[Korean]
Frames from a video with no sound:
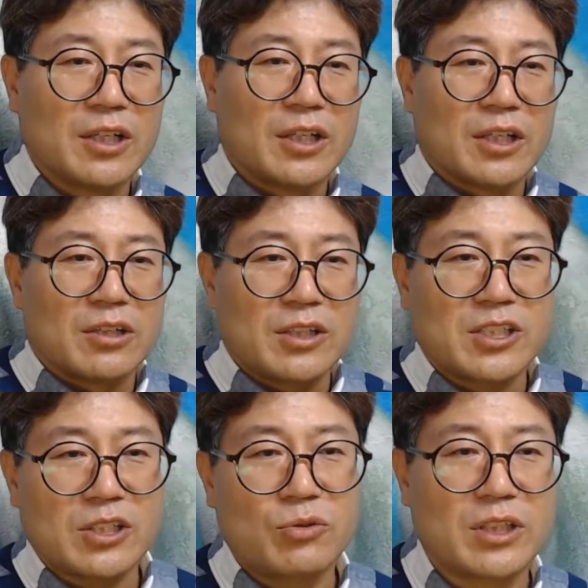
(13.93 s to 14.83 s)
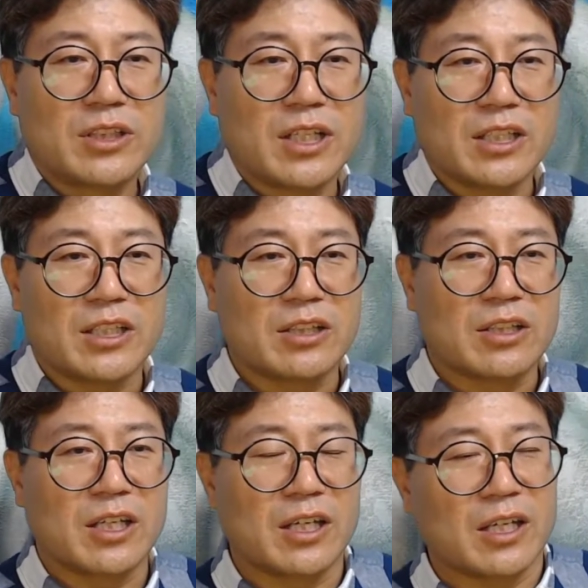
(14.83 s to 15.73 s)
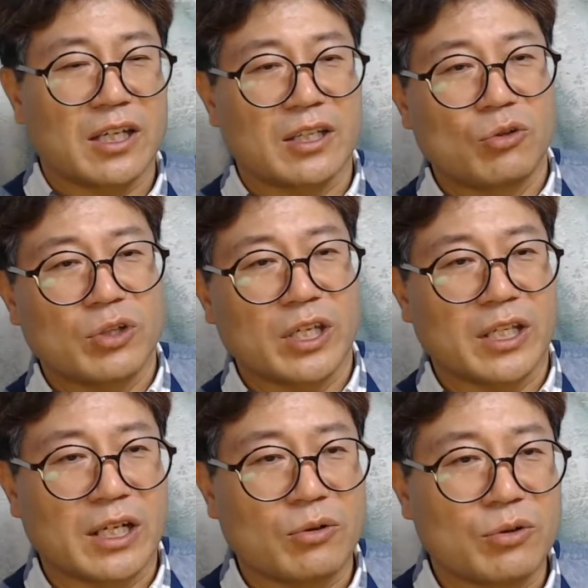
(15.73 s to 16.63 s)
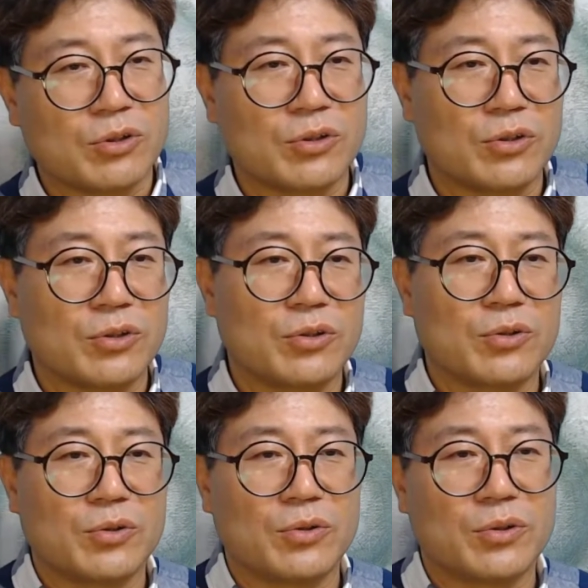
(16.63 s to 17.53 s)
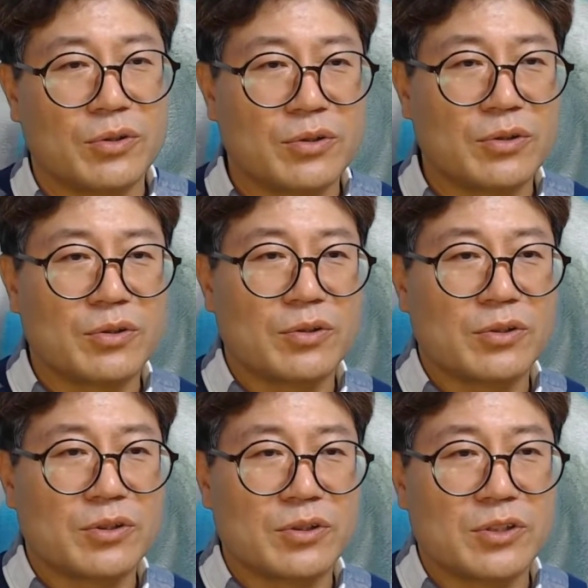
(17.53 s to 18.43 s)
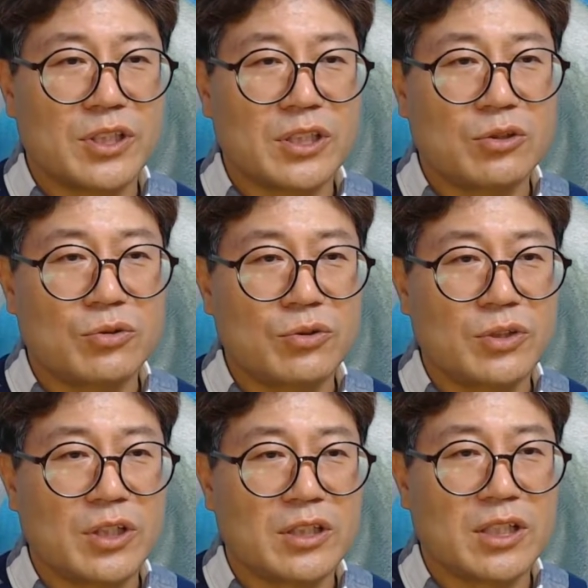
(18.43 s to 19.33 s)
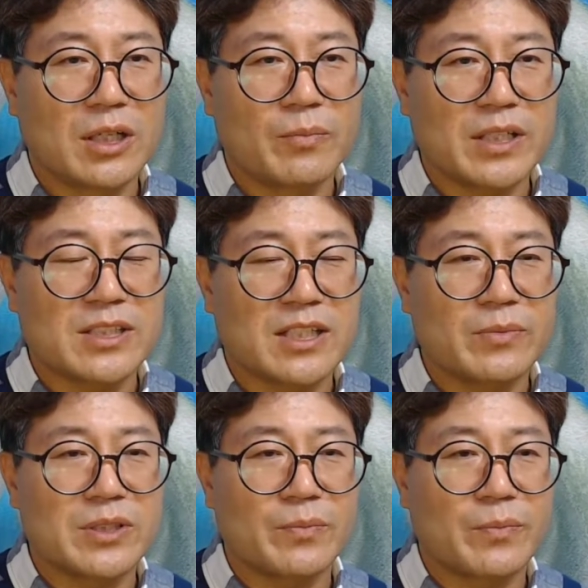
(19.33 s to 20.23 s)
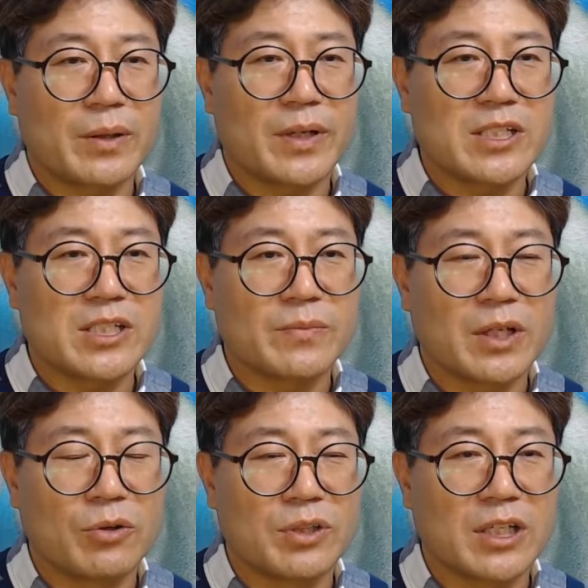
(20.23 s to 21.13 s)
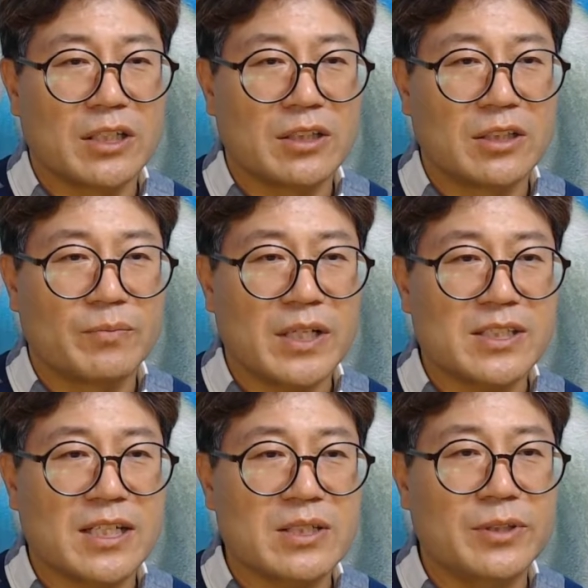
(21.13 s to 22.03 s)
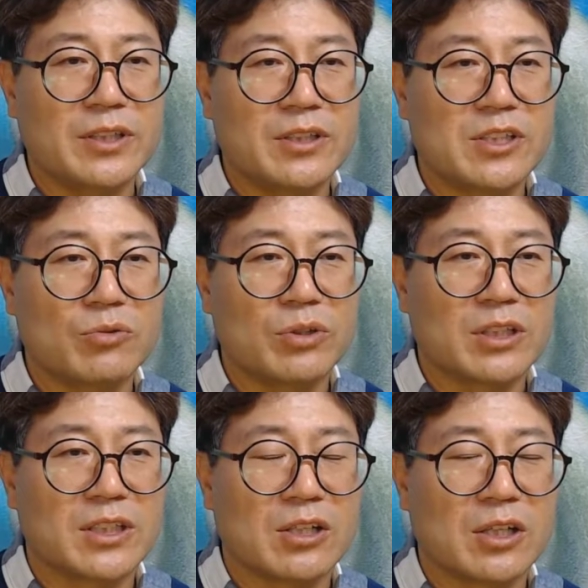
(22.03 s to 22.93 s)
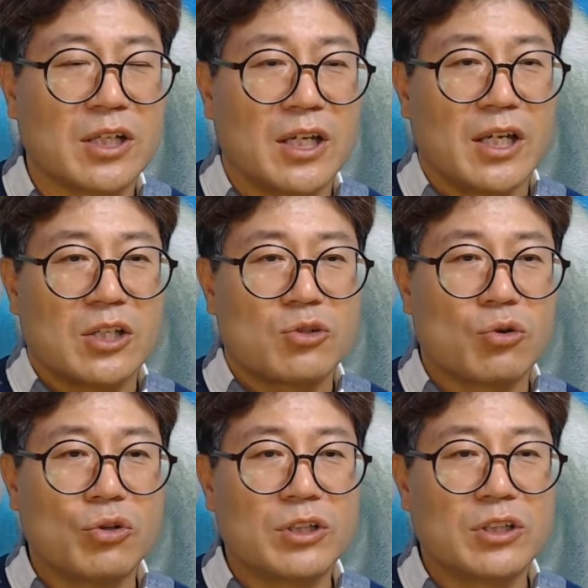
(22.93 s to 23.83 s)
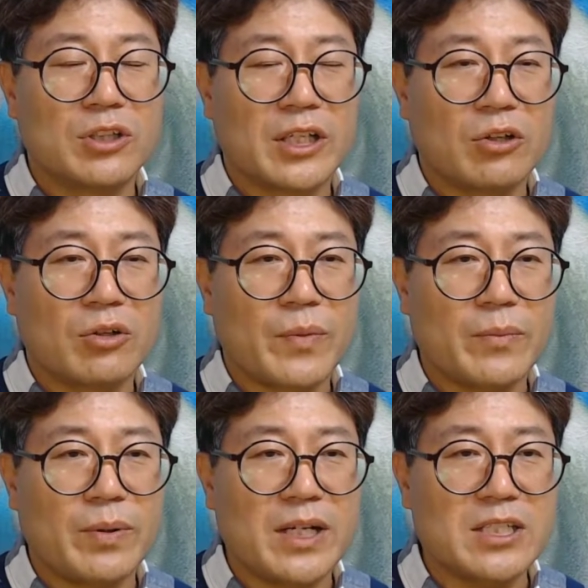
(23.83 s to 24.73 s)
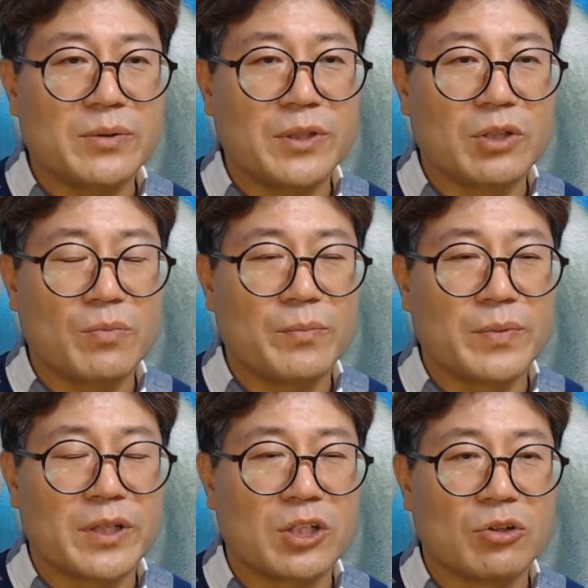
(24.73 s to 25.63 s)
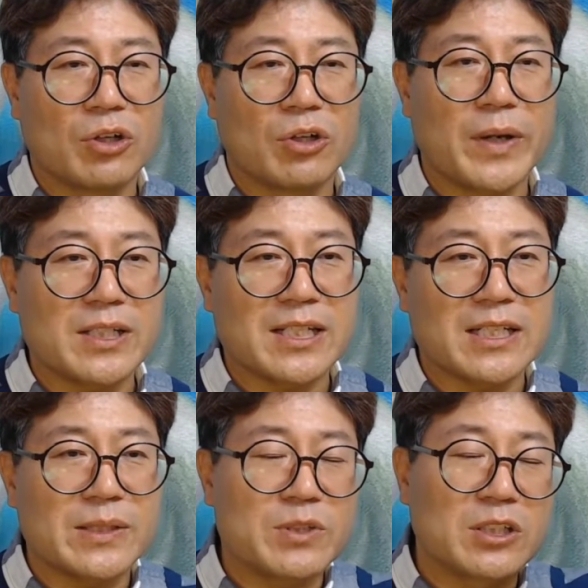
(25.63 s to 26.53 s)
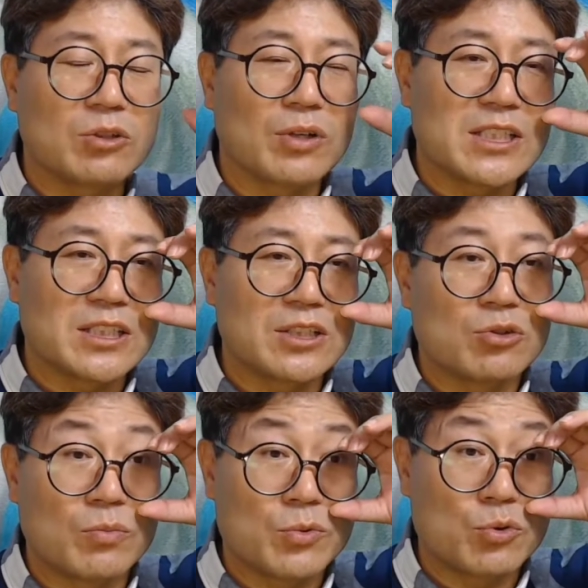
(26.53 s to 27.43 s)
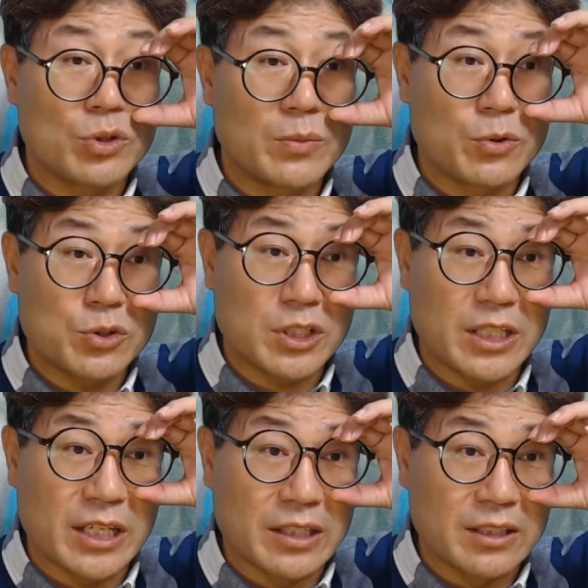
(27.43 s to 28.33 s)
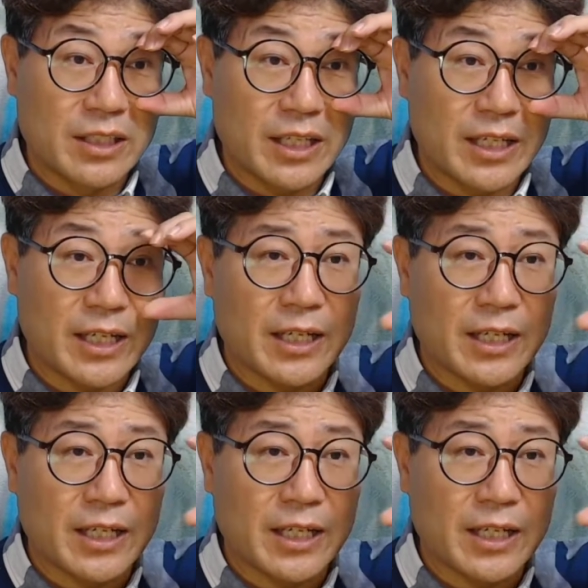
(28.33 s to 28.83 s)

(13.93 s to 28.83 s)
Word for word: 근데 식후 혈당이 이렇게 높게 나온 식후 혈당 140에서 180 나오니까는 140은 식후 혈당 좋은 건데요. 180이 높은 편이고요. 140 정도까지는 좀 줄여 보셔야 되는 건데